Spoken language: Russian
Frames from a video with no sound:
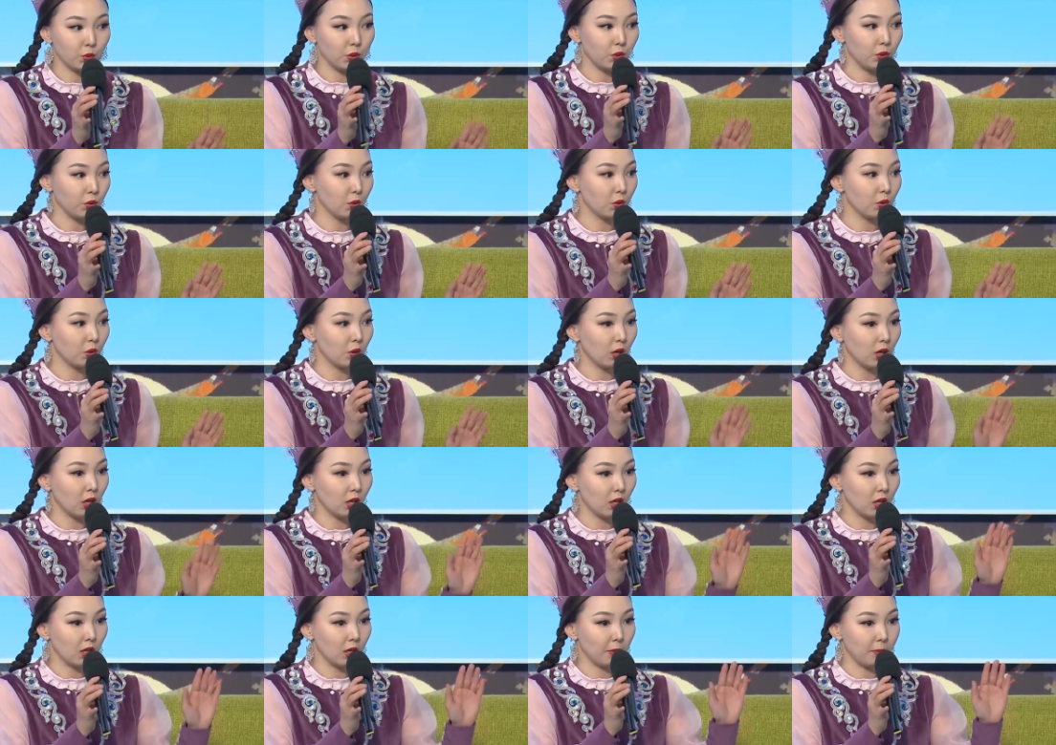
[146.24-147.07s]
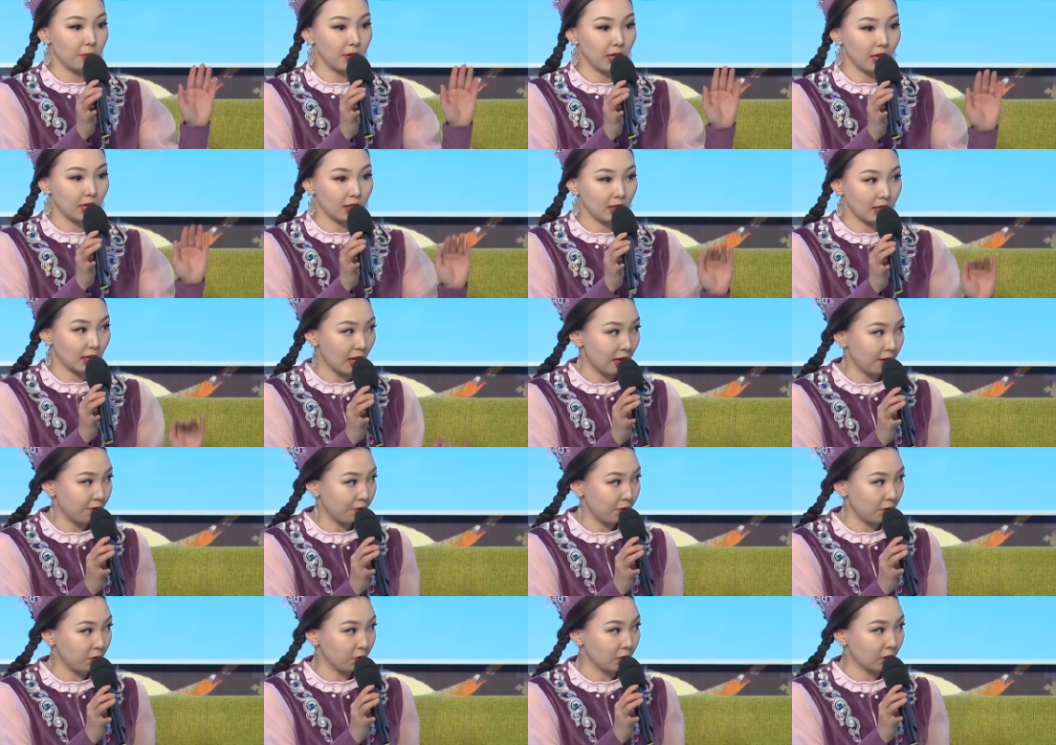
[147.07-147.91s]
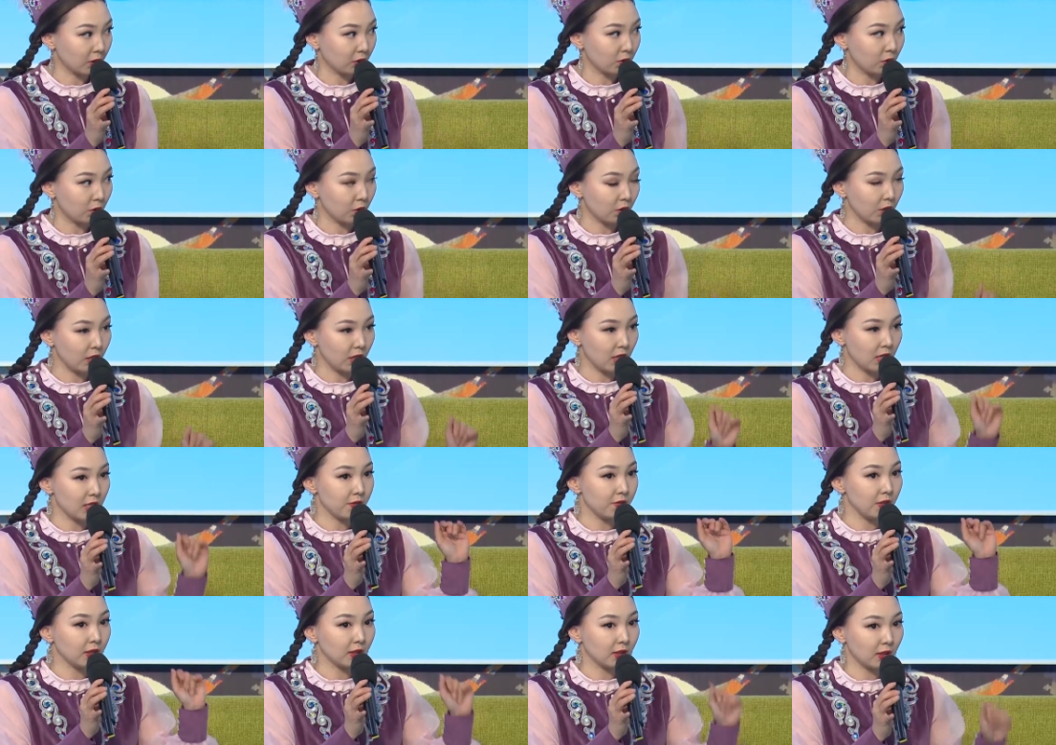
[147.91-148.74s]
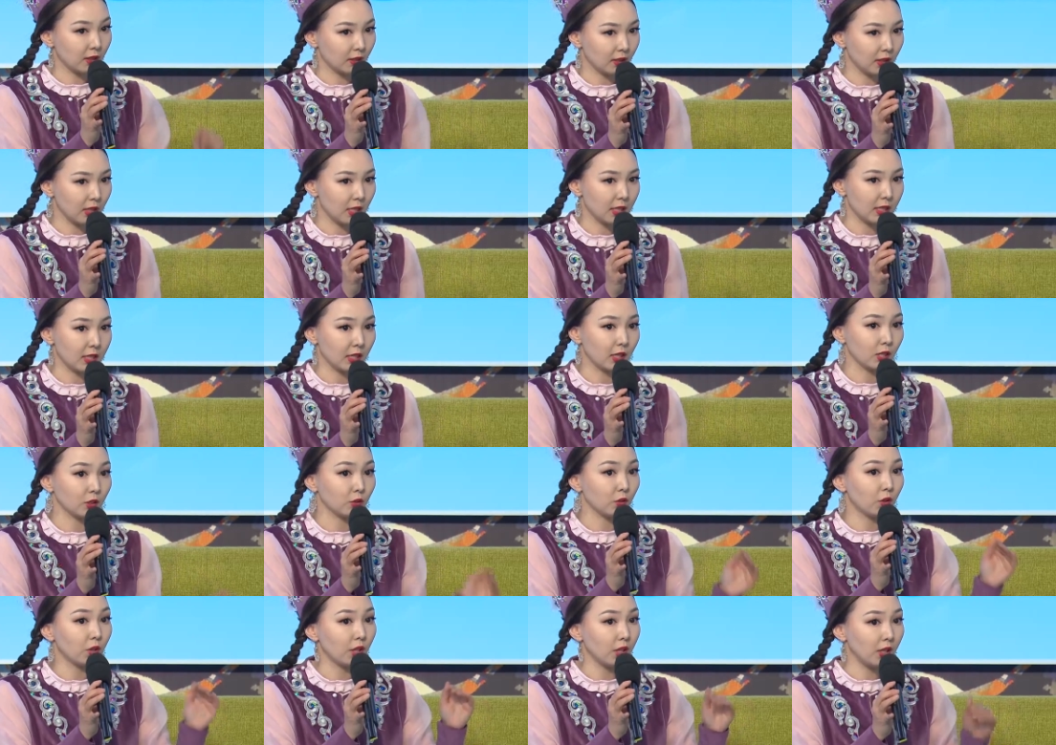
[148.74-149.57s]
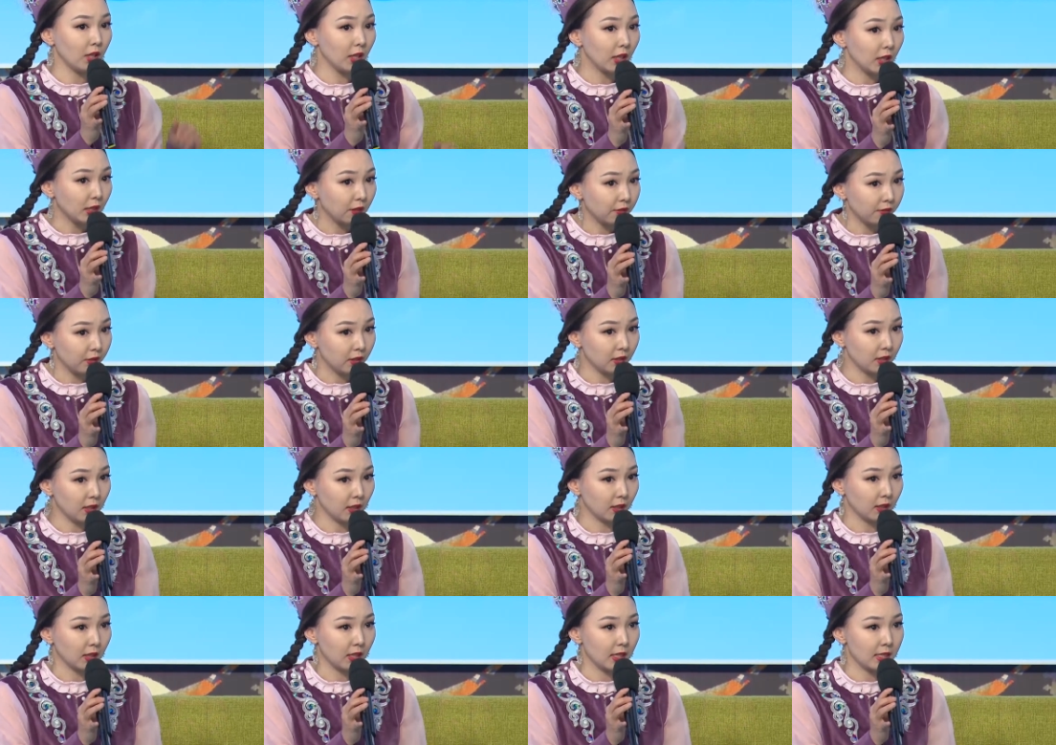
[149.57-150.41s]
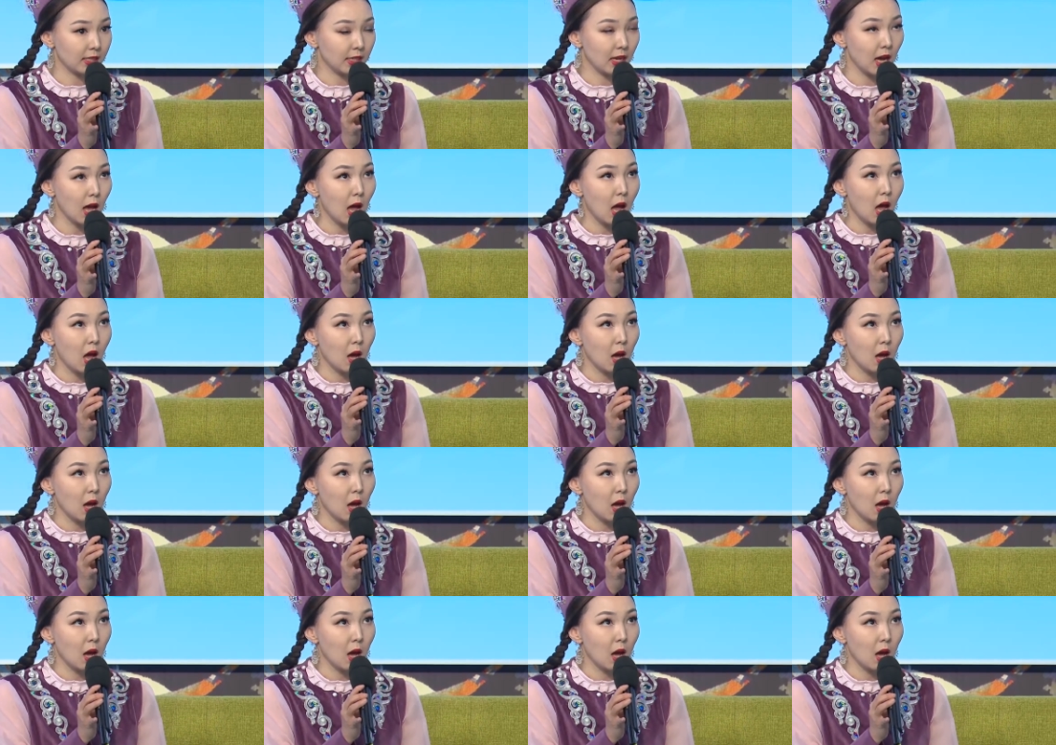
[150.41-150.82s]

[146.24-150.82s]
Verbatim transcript: ее биографию, которая есть в интернете, которой нет в интернете.